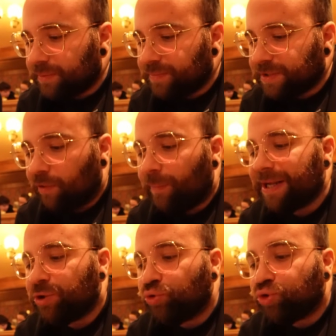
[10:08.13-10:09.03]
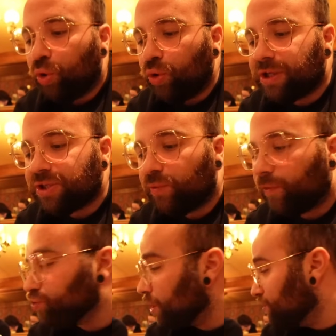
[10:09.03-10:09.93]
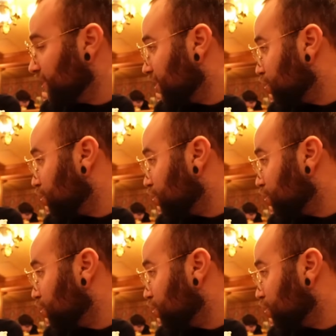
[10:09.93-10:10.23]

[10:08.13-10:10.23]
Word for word: Ça vaut pas les 12 euros qui sont vendus à l'unité,